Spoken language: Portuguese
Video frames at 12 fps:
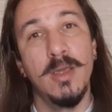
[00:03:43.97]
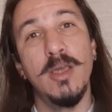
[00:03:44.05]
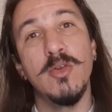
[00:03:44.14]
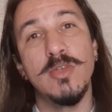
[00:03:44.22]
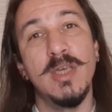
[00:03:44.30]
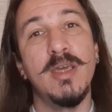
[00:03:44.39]

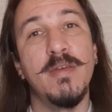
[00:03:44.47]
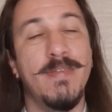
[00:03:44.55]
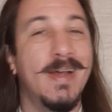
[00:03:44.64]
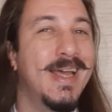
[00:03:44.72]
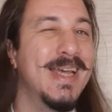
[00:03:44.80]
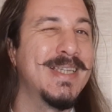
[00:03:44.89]
Eu sei que
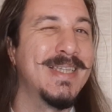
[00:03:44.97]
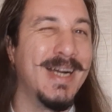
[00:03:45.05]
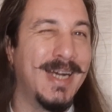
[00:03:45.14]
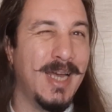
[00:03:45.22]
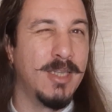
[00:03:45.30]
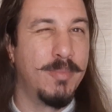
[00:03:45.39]
falar
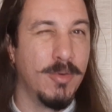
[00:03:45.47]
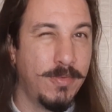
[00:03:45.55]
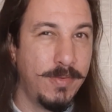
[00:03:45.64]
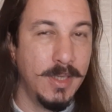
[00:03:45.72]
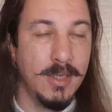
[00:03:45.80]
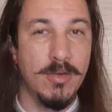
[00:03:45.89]
sagrado e
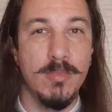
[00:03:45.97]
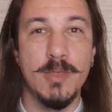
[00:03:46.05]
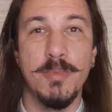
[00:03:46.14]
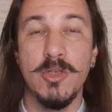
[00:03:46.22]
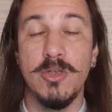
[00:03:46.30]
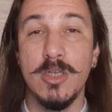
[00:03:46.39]
profano, algumas
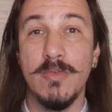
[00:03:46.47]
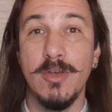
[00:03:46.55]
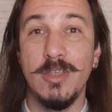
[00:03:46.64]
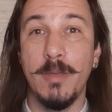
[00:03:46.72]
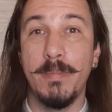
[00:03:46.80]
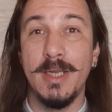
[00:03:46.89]
pessoas vão
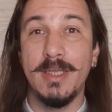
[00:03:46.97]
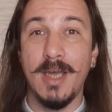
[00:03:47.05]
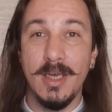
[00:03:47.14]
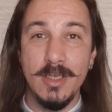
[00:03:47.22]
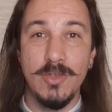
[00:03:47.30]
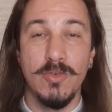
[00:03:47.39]

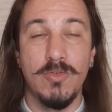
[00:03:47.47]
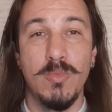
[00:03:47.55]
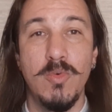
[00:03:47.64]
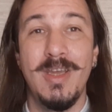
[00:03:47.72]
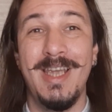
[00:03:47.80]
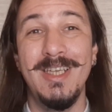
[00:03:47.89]
interpretar isso
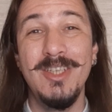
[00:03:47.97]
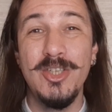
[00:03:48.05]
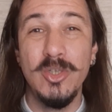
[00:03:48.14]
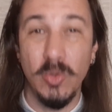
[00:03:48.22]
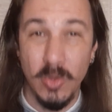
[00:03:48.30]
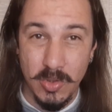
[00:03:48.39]
como
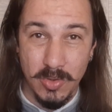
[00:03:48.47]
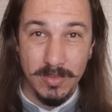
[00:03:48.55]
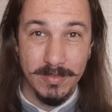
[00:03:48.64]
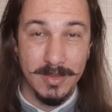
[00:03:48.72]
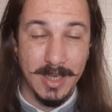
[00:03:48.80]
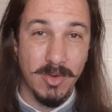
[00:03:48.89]
religioso,
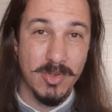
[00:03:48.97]
né?